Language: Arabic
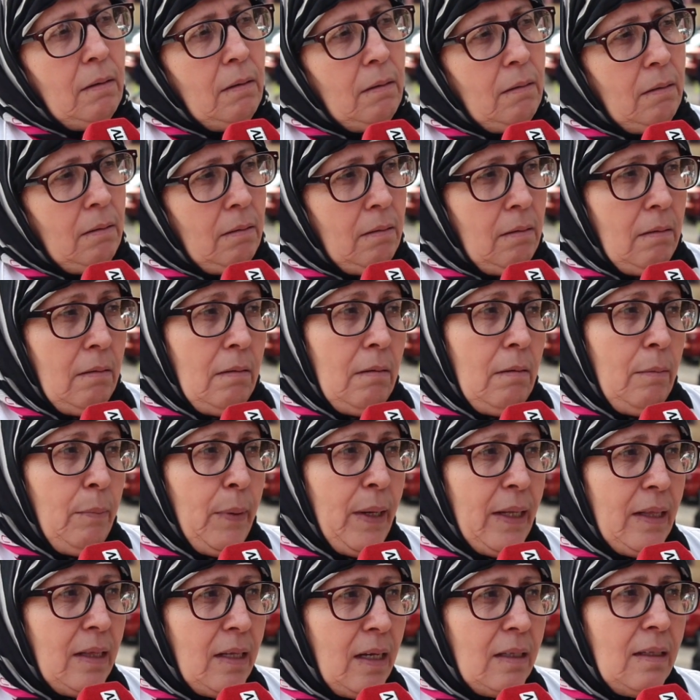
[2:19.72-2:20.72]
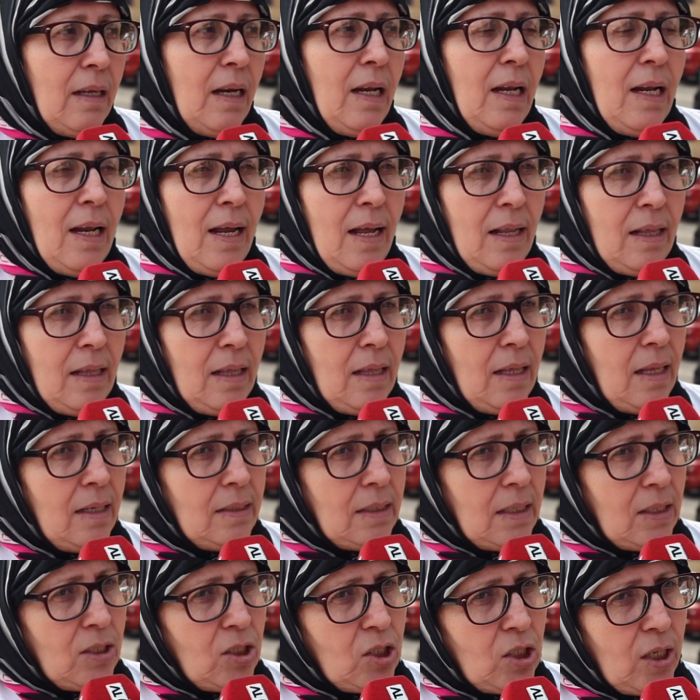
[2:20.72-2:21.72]
أه، بغيت نهضر على هاد
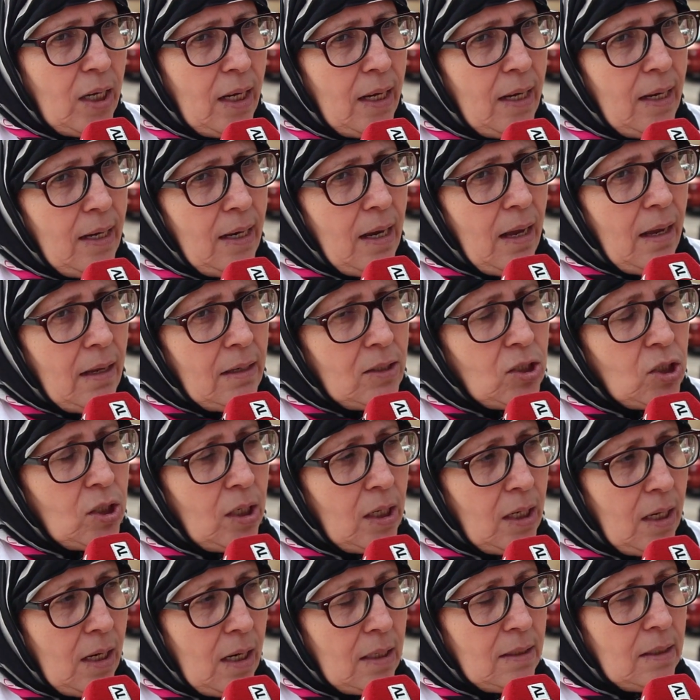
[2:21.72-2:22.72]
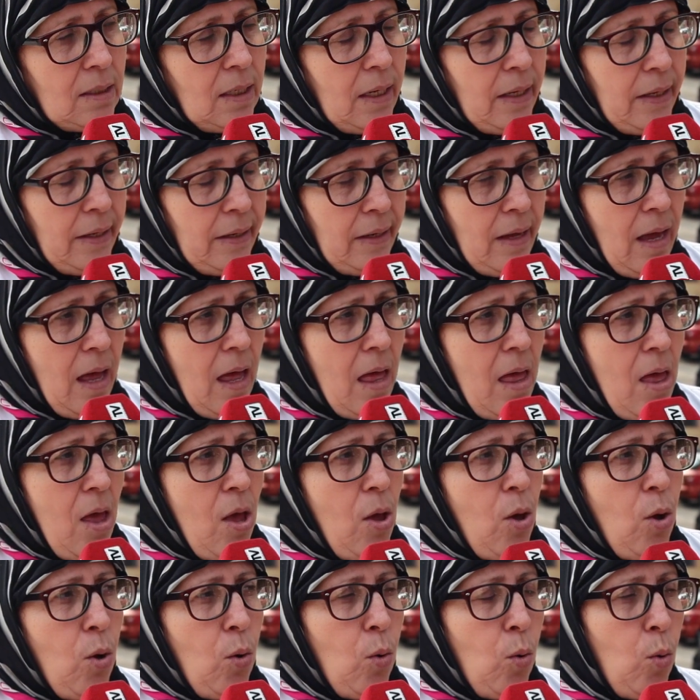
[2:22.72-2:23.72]
الناس هاد الشغيله الشغيله الصحيه
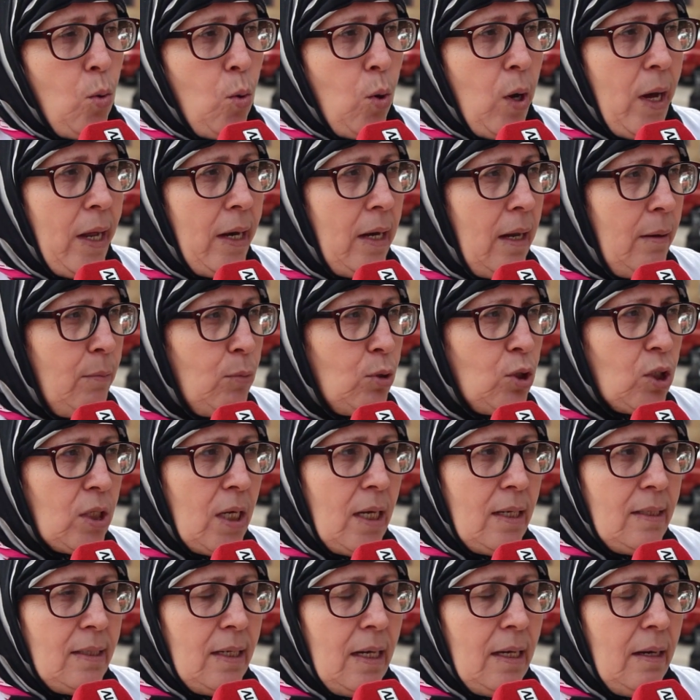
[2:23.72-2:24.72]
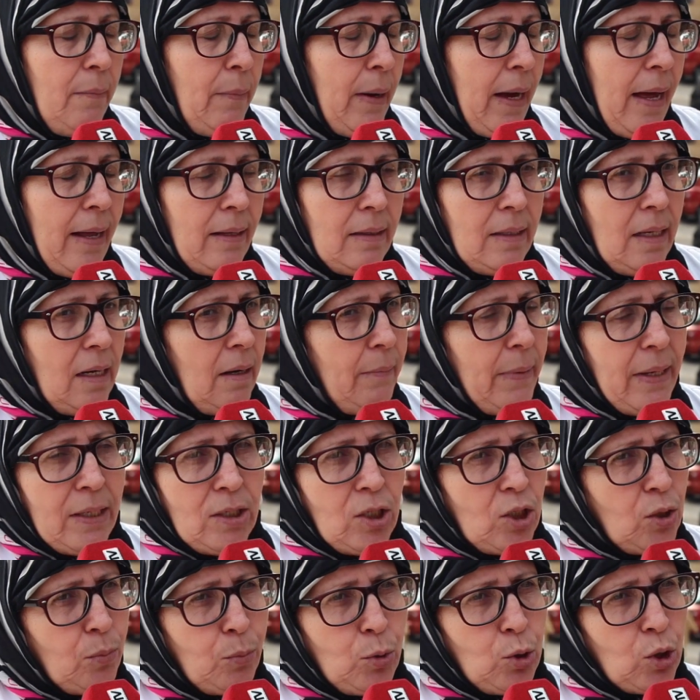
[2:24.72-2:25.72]
وانا المشكل ديالي مقاد انا ما
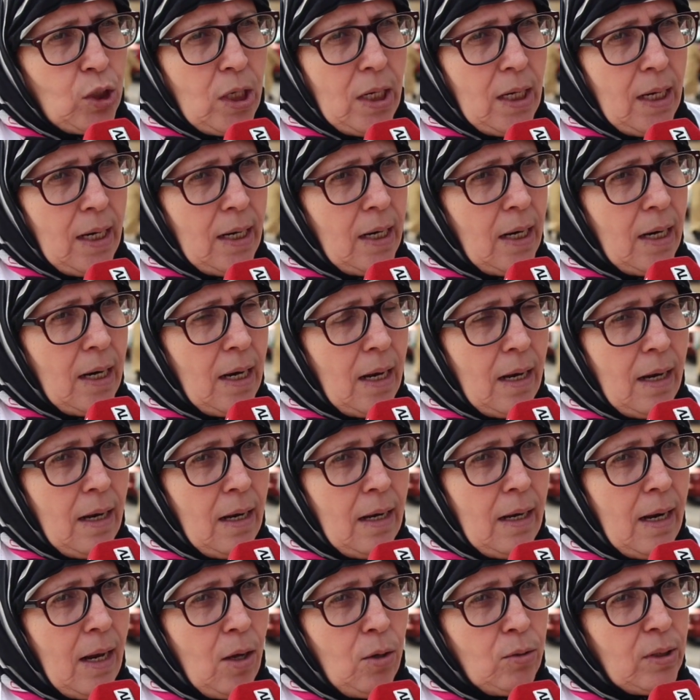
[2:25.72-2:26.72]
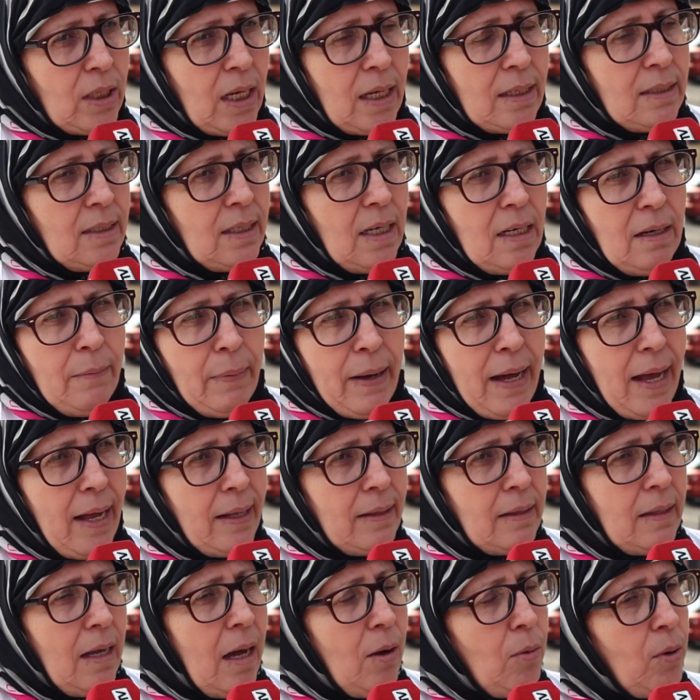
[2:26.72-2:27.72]
عنديش مشكل انا لا روتريت ديالي
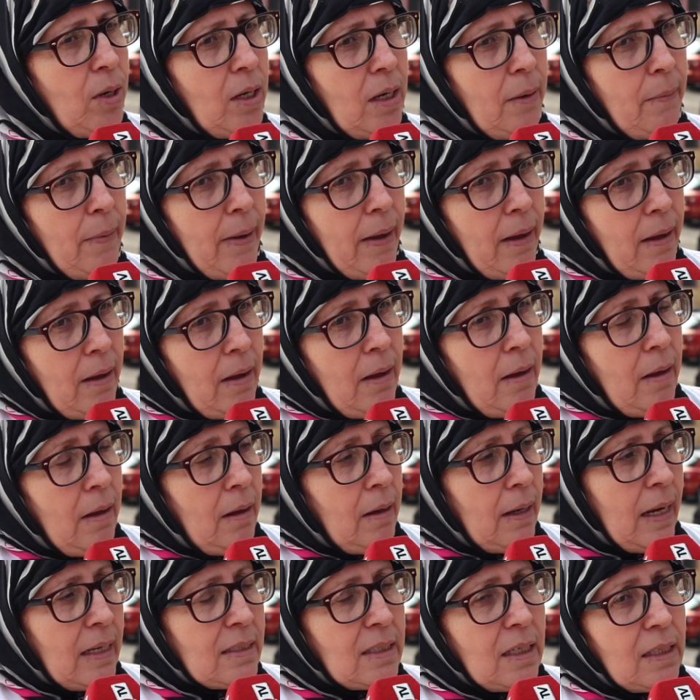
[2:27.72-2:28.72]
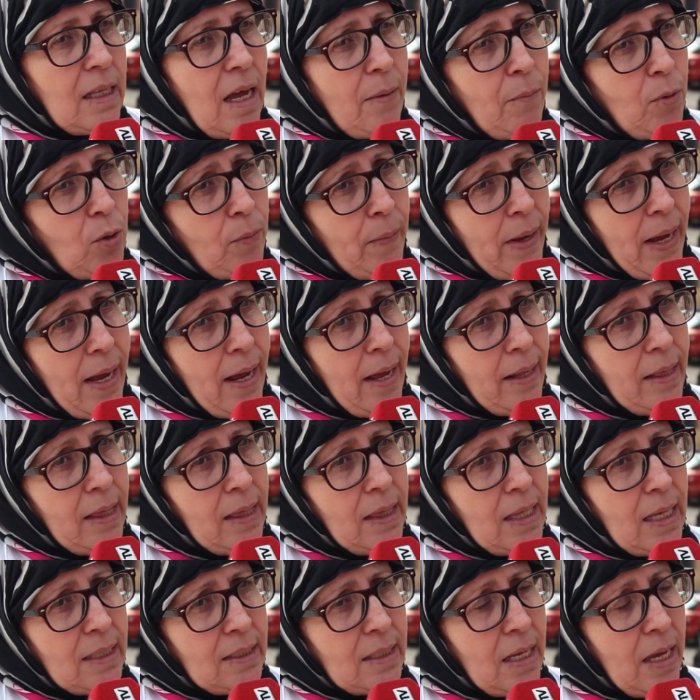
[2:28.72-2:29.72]
مقاده وانا كتضامن مع هاد
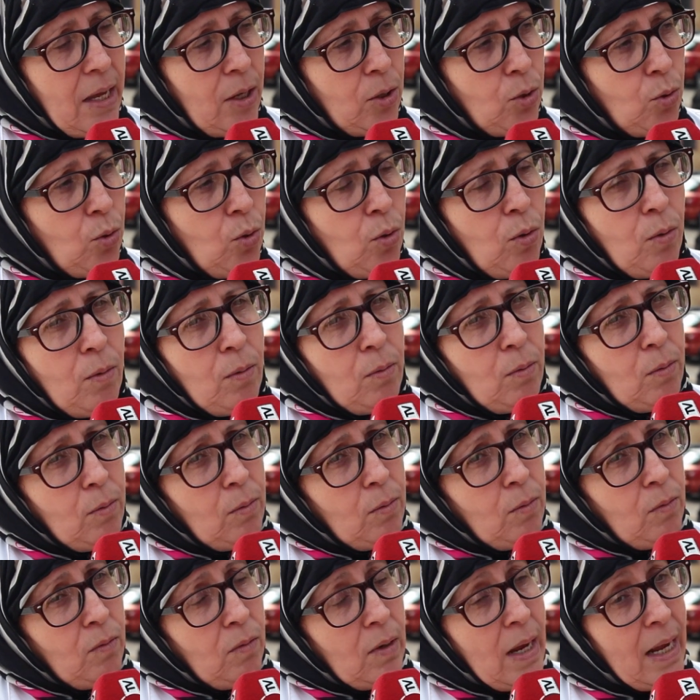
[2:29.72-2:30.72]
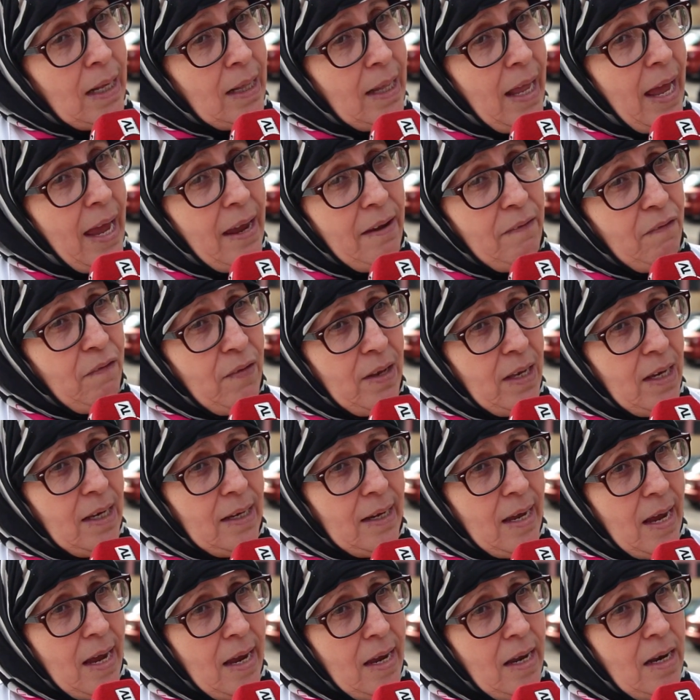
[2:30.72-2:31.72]
الناس هادو ولهاد الحيف اللي
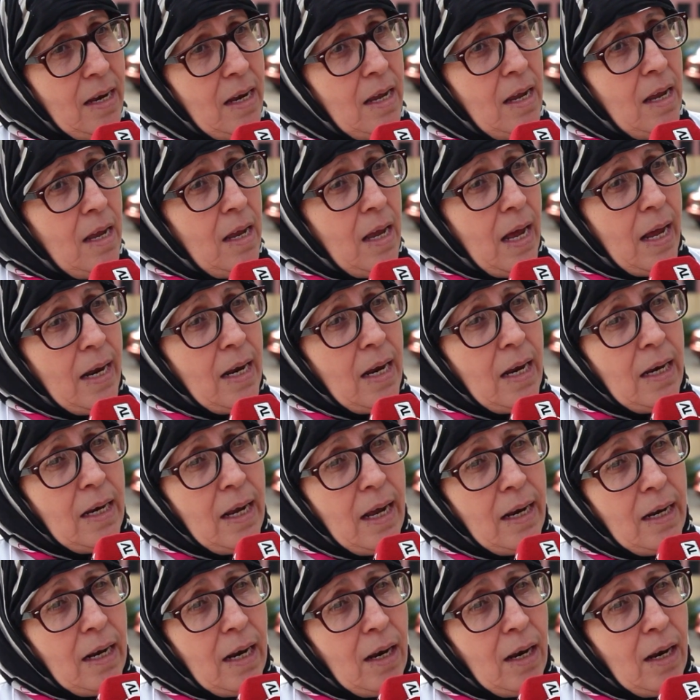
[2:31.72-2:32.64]
كاين انني انا